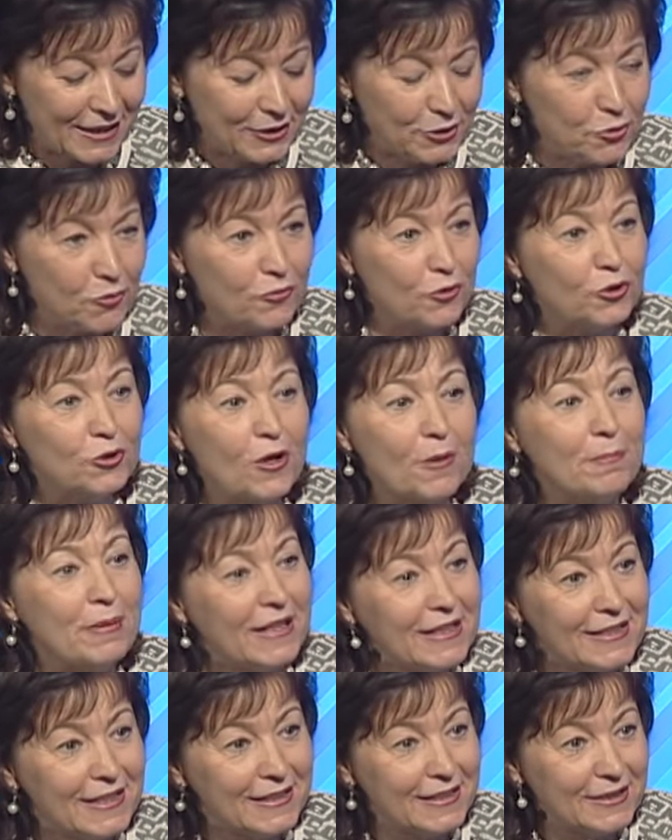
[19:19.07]
Но воду
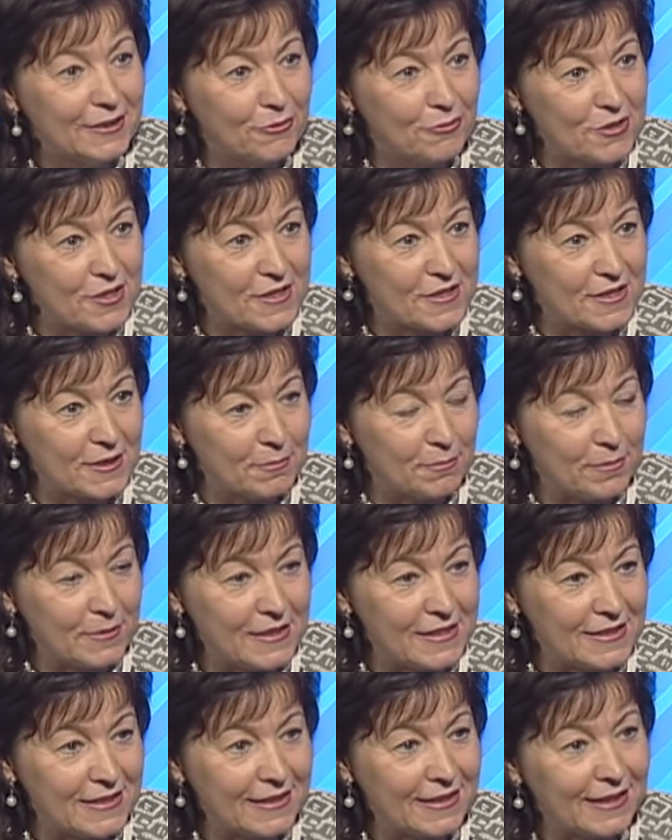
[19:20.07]
опять надо научиться
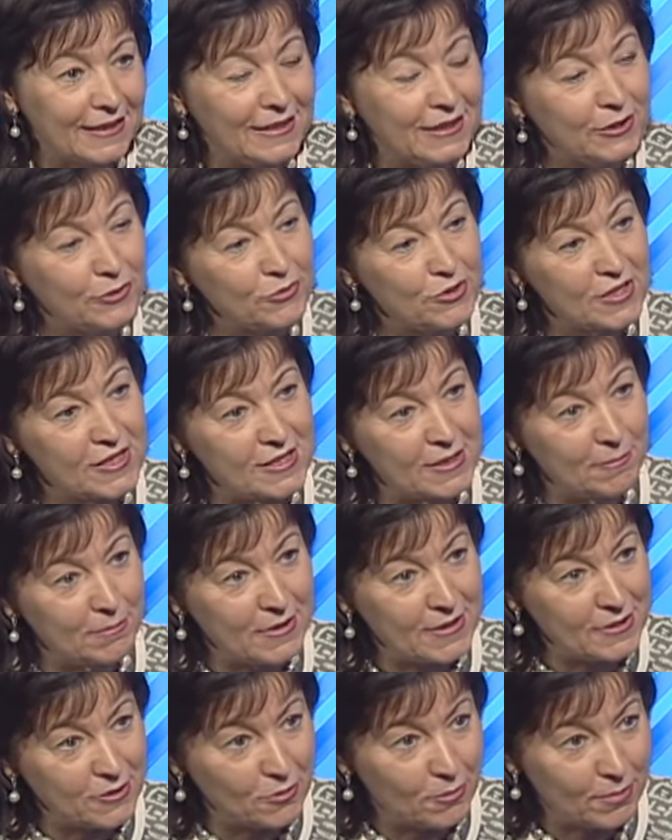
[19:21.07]
пить, и надо научиться
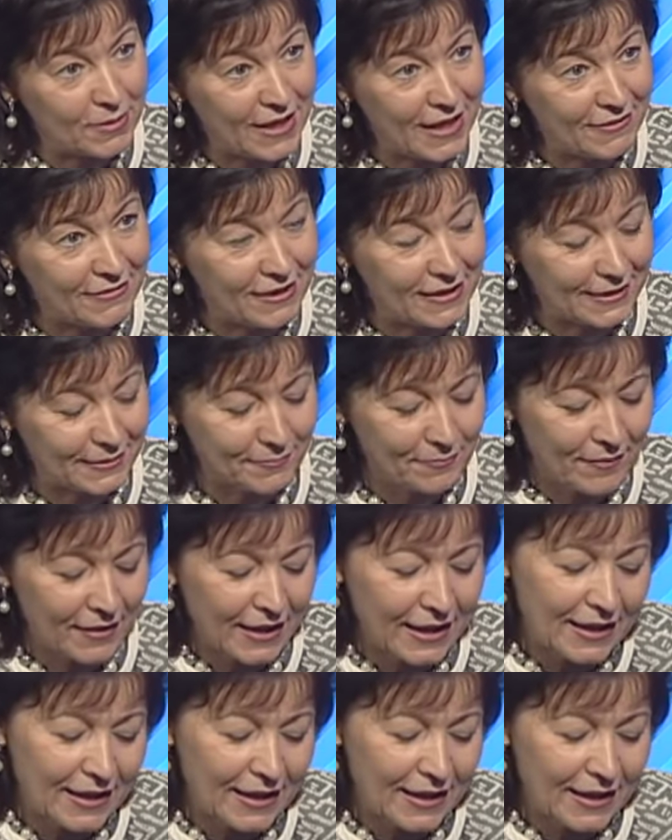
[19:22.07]
пить ее правильно.